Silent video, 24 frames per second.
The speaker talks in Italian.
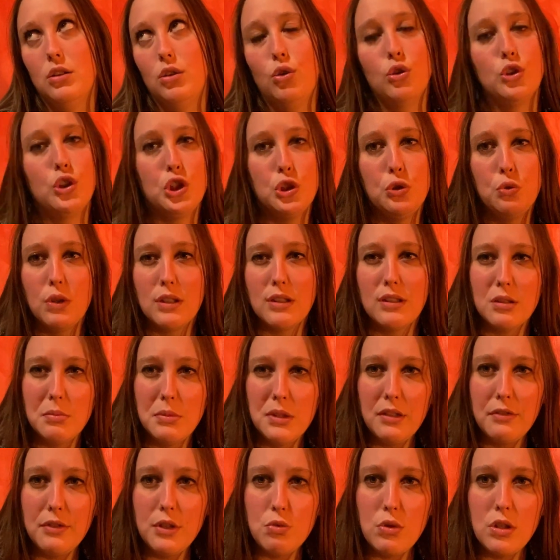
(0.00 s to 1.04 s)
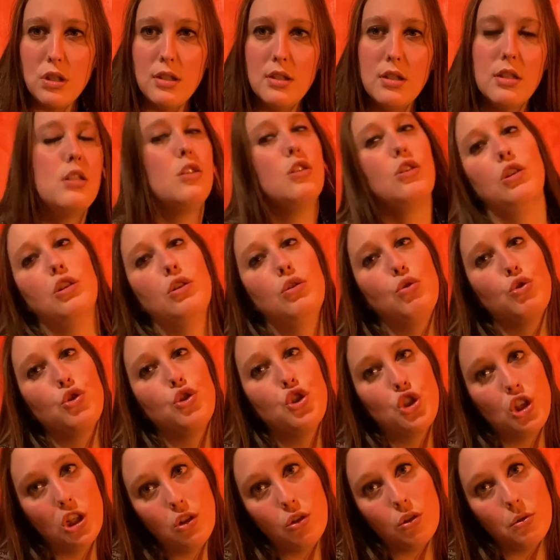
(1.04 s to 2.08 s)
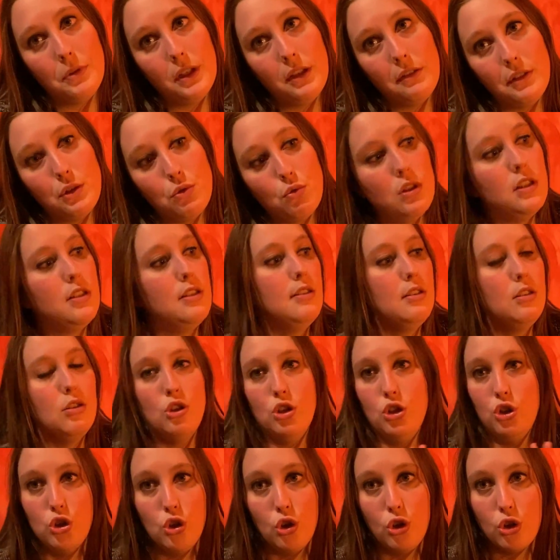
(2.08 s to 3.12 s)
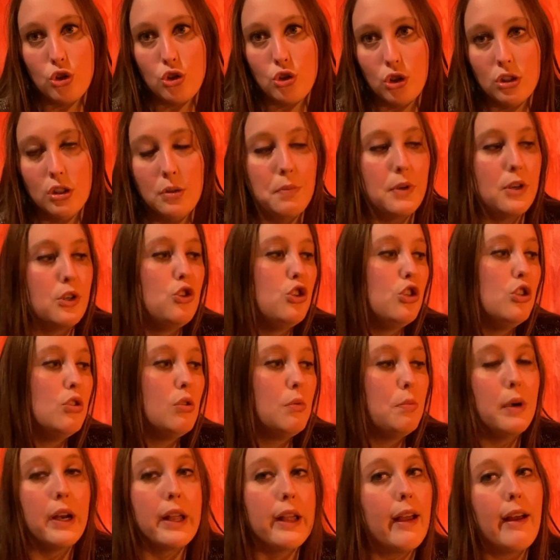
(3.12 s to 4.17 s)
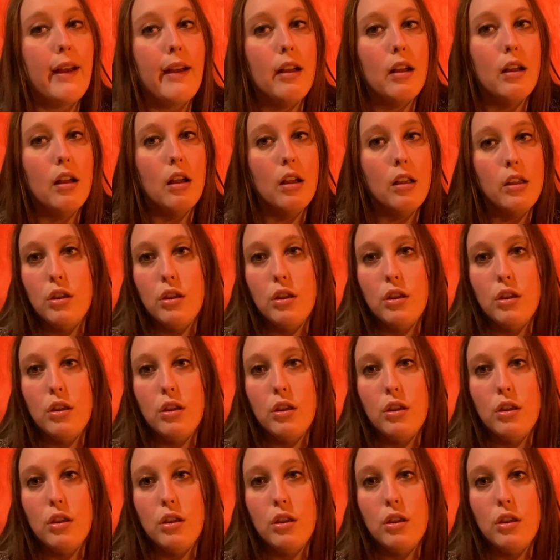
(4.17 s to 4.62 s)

o 50.000 visualizzazioni o 100.000 visualizzazioni, non lo so di preciso perché eh,